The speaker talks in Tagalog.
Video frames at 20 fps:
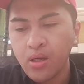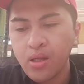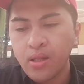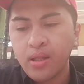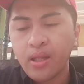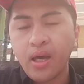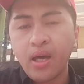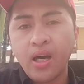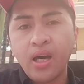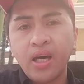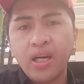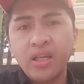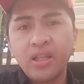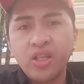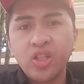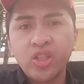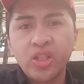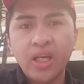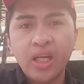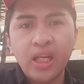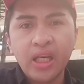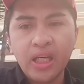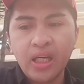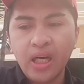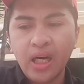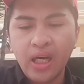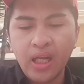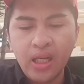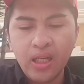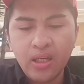na hindi siya
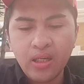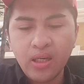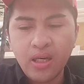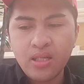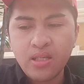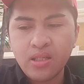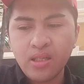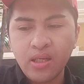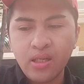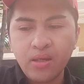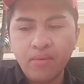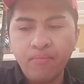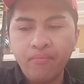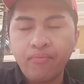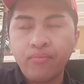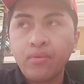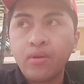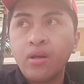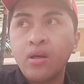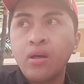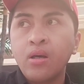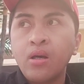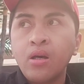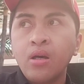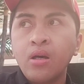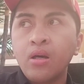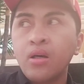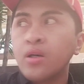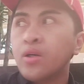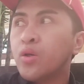legal kasi
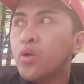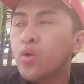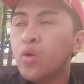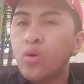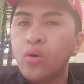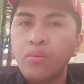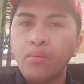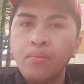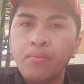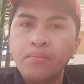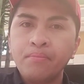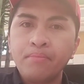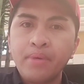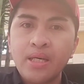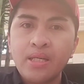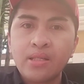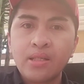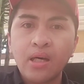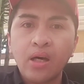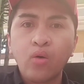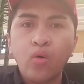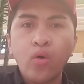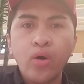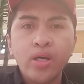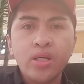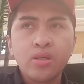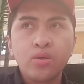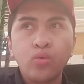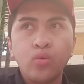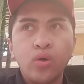yung visa ko
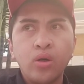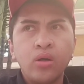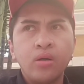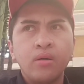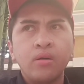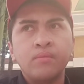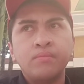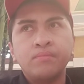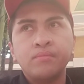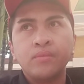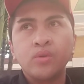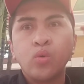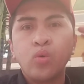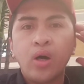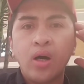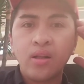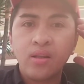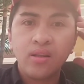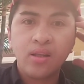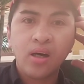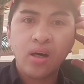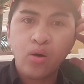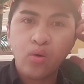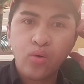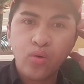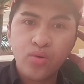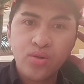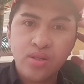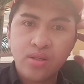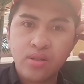is kuan daw
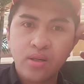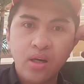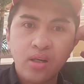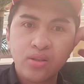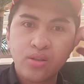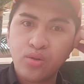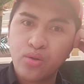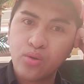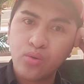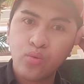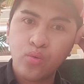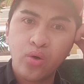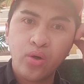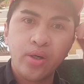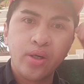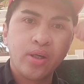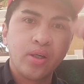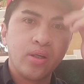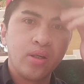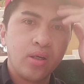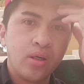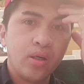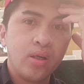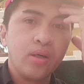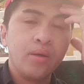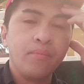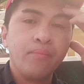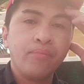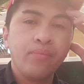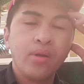construction worker
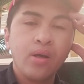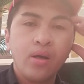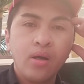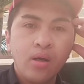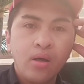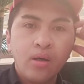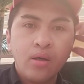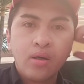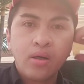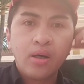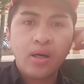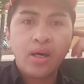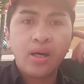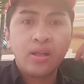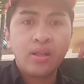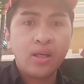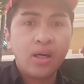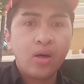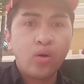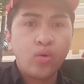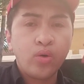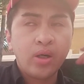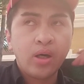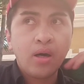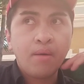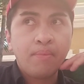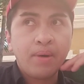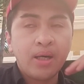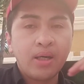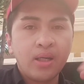kaya hindi ako
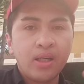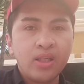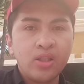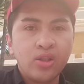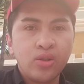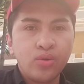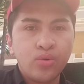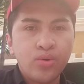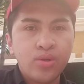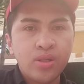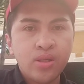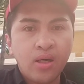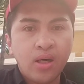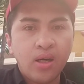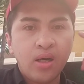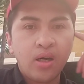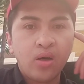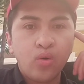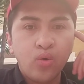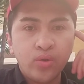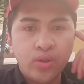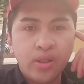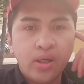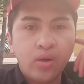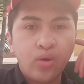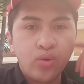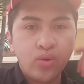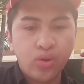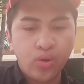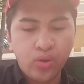nakapag-renew sa kontra
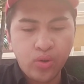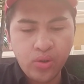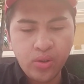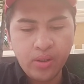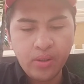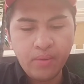ko doon